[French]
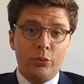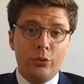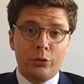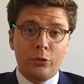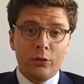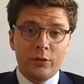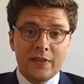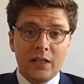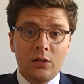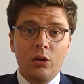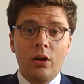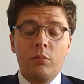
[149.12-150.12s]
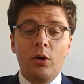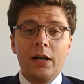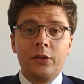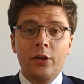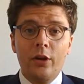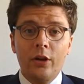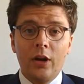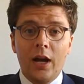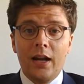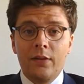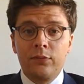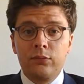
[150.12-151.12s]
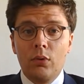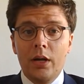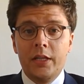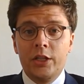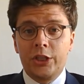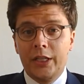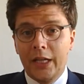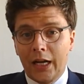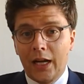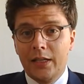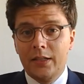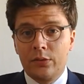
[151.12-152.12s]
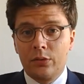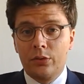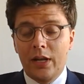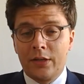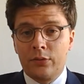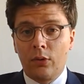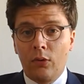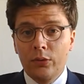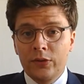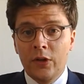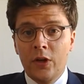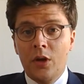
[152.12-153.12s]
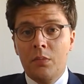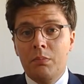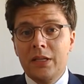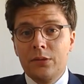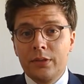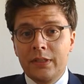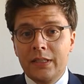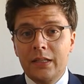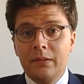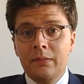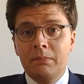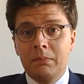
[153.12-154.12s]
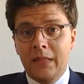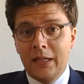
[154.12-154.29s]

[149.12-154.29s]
plus de 35 collaborateurs, à la fois des généralistes de l'assurance, mais aussi